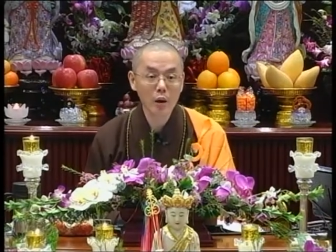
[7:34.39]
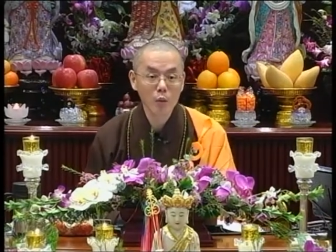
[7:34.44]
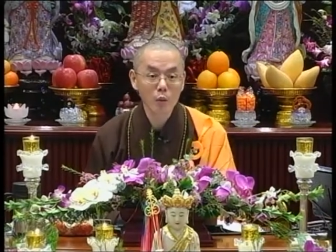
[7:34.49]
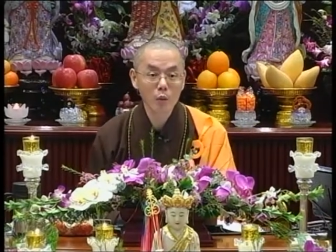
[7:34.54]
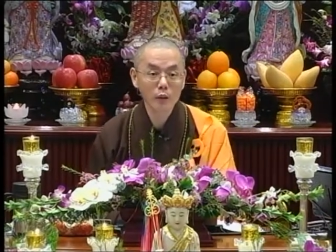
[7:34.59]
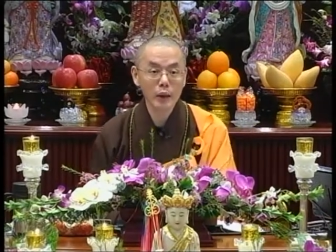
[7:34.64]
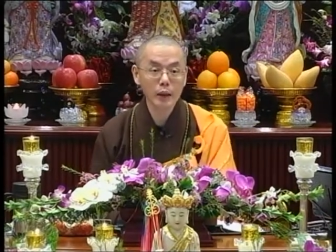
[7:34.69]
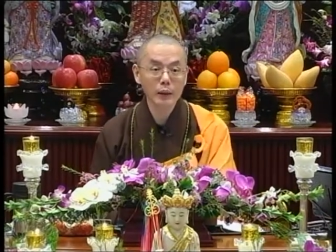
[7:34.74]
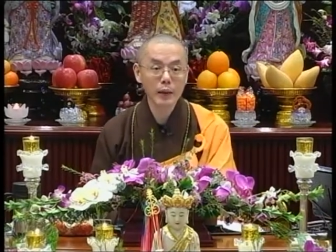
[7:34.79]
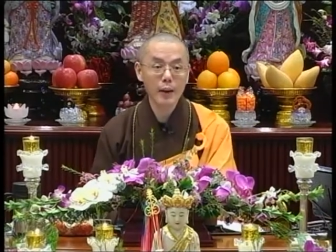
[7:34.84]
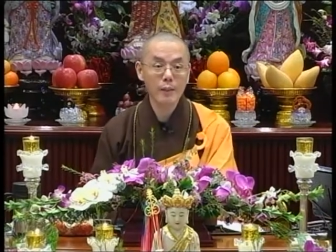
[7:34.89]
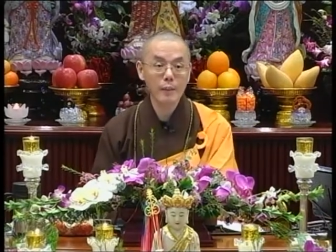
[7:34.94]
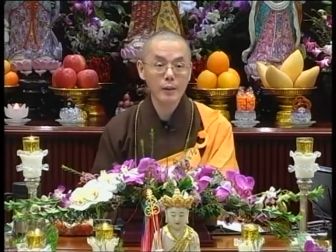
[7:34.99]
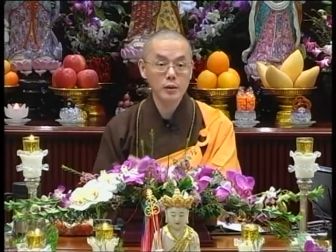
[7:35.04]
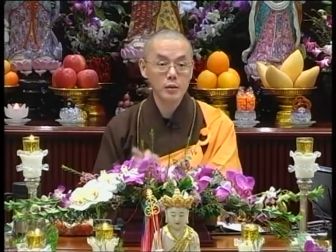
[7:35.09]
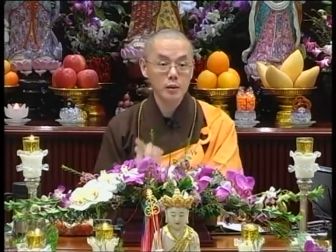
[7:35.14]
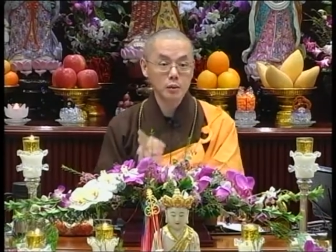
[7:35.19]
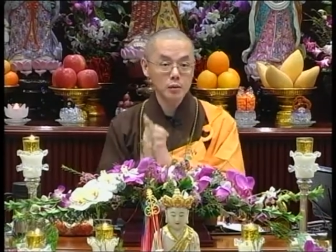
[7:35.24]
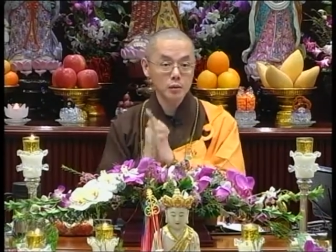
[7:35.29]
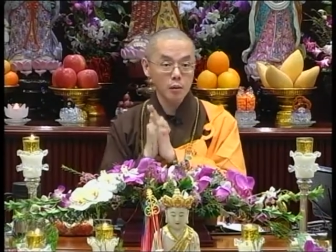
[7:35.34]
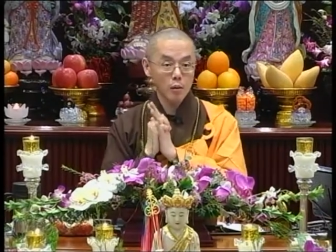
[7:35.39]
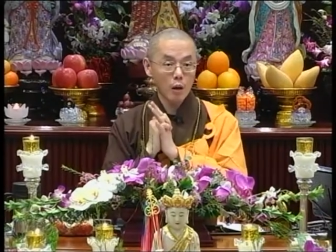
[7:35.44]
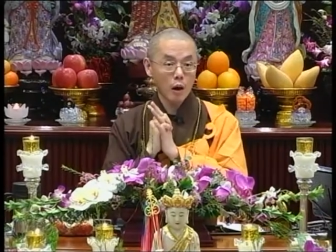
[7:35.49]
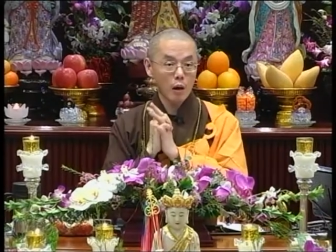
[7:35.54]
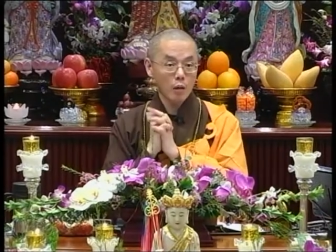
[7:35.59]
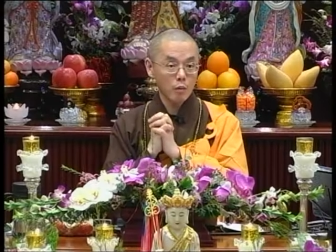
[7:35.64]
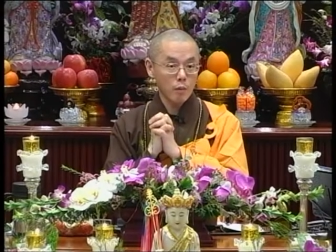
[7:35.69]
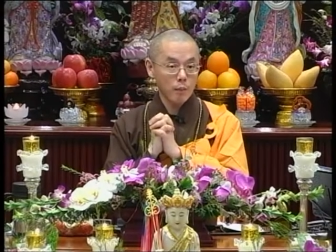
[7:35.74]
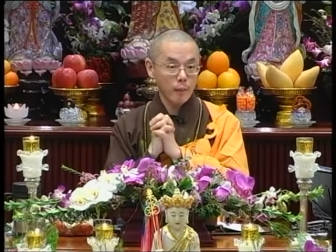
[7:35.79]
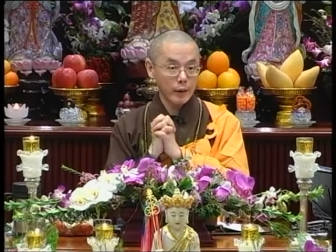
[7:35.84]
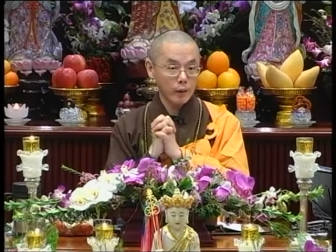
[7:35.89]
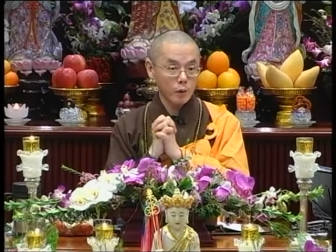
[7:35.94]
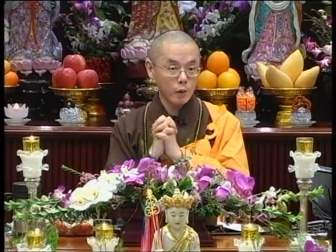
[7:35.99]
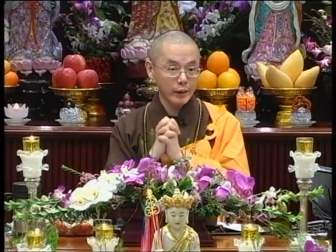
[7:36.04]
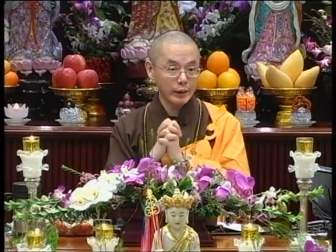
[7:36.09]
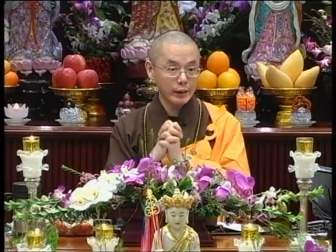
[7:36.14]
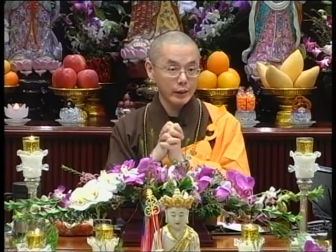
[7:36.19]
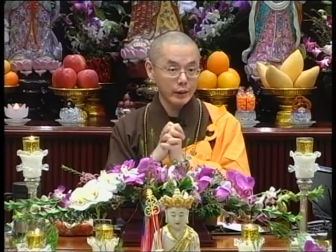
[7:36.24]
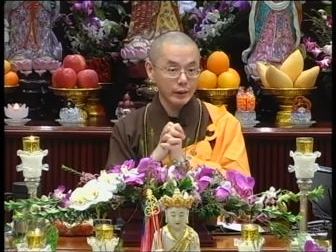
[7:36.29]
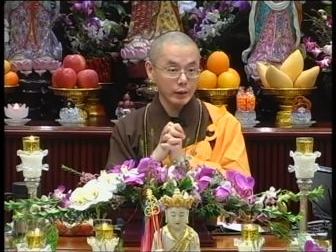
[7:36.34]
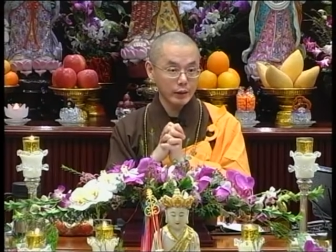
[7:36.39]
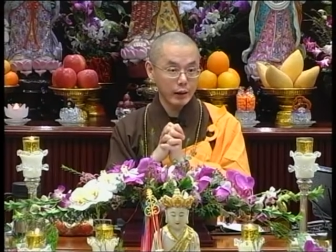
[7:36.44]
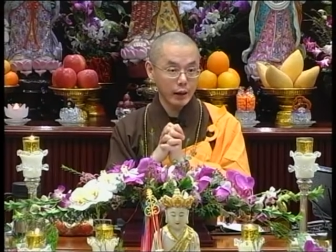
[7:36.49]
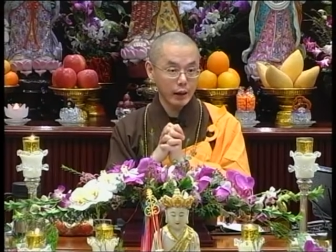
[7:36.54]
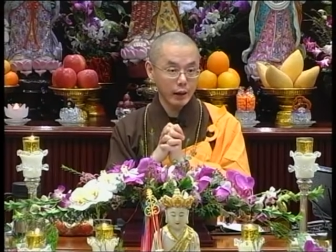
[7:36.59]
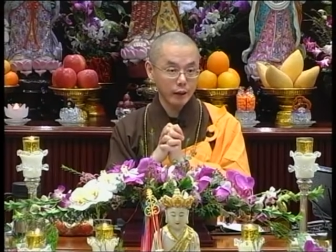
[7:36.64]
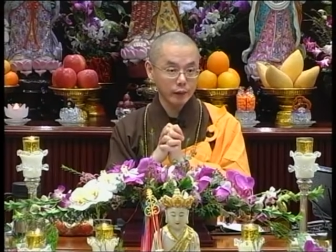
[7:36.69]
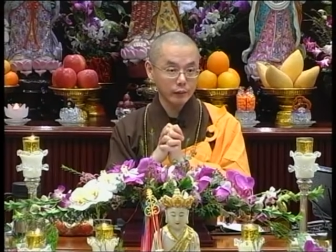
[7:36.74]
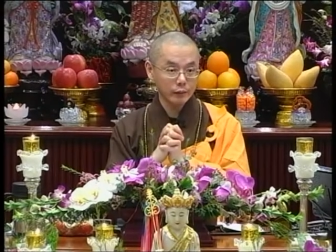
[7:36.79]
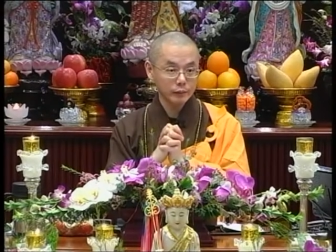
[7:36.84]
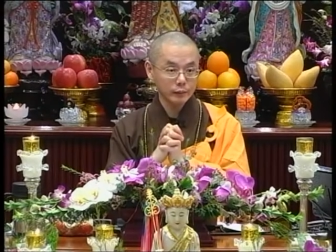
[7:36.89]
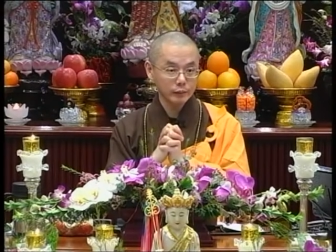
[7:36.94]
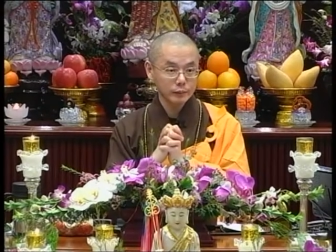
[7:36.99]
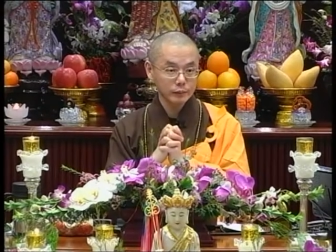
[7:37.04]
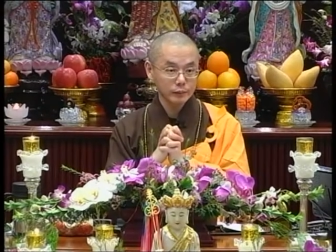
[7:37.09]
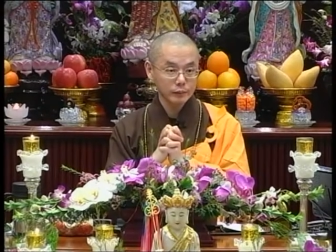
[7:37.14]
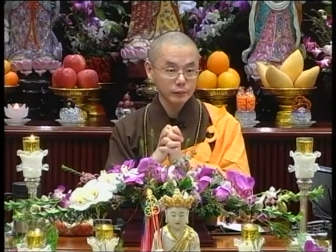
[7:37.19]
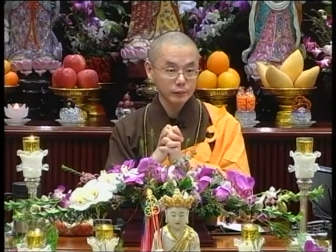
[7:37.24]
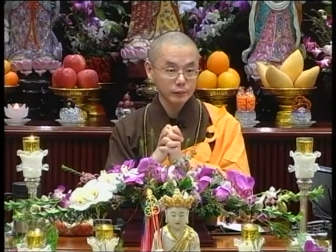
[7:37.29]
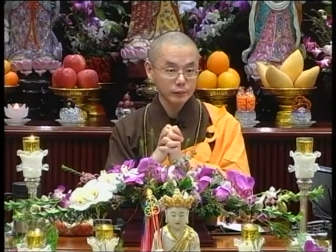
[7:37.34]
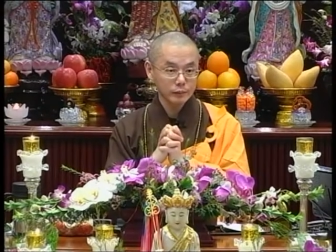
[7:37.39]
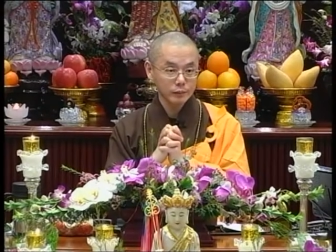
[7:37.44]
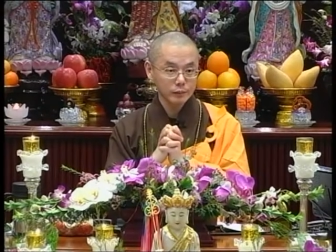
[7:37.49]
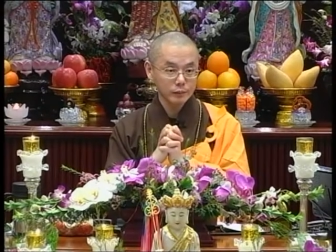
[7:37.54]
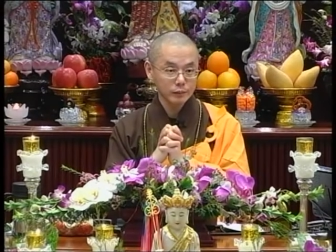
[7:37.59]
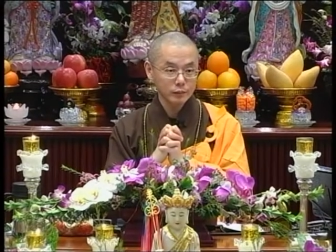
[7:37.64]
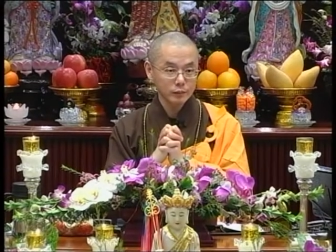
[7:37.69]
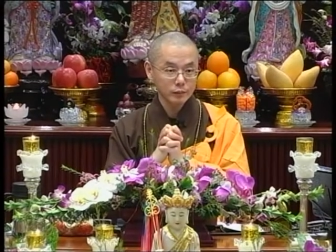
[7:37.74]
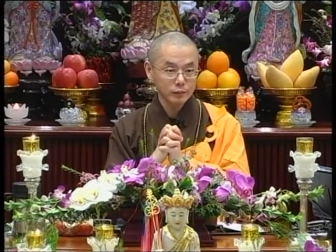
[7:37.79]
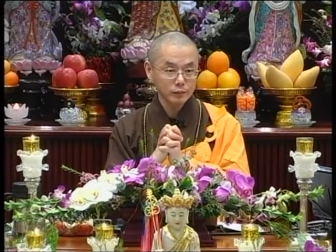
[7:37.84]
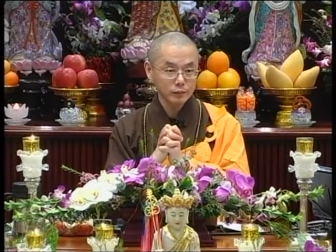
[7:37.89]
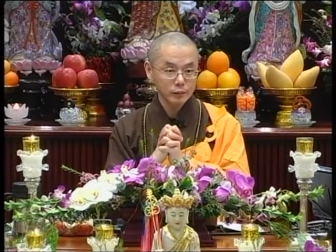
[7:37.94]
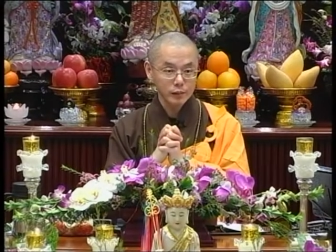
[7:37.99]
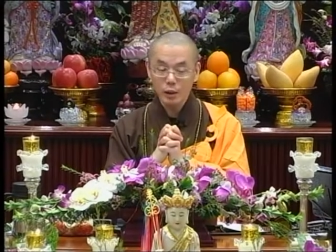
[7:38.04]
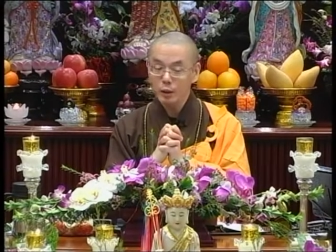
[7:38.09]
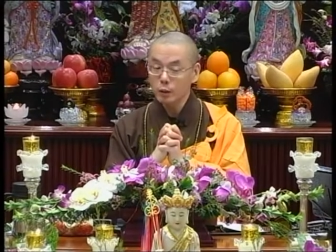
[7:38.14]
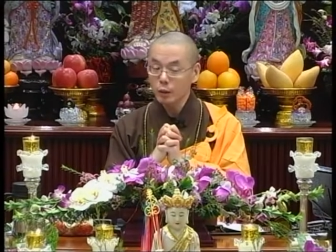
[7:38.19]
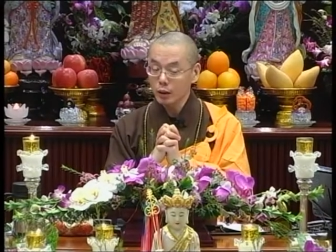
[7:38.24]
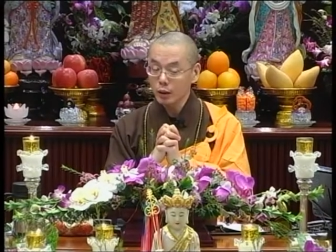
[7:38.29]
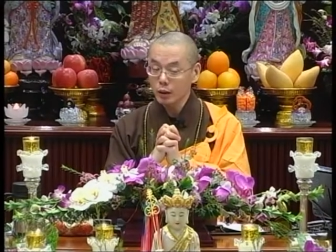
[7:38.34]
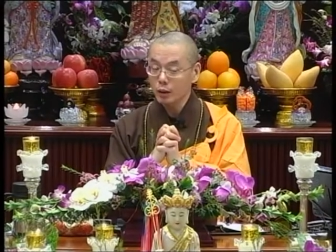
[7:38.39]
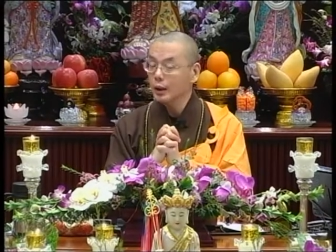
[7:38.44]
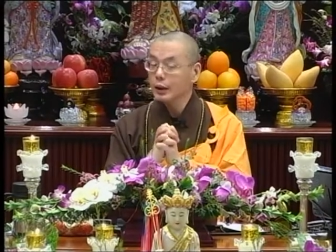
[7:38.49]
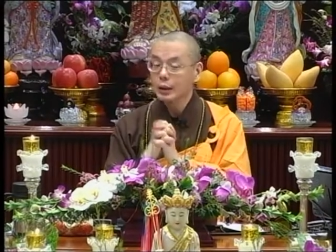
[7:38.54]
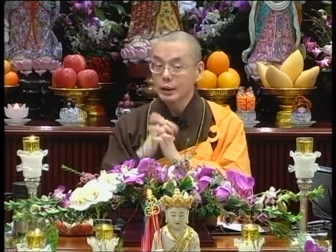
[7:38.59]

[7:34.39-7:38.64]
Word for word: 我念大悲神咒啊，我拜观音的呢。”请问，